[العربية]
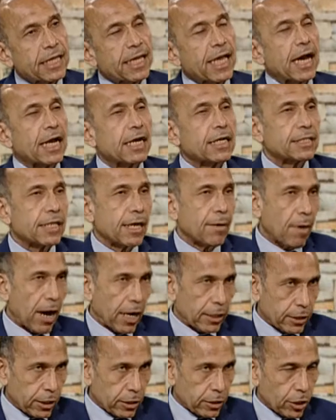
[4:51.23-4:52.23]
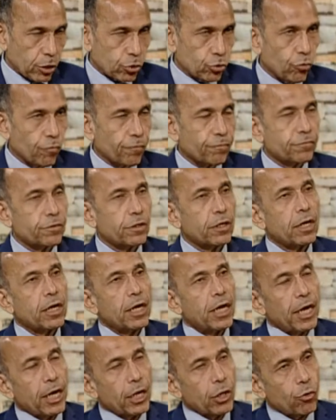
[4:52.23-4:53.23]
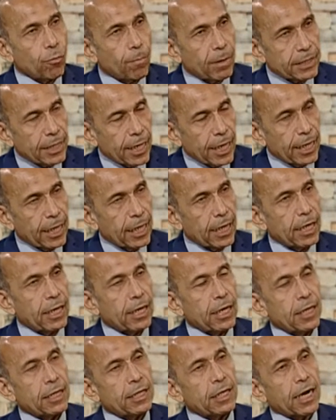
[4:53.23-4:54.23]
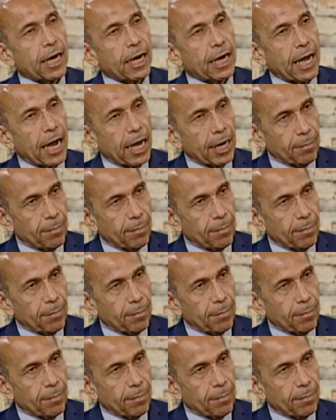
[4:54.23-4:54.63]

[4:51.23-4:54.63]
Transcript: يعني زي ما حضرتك شفت انه بدا نرجع 40%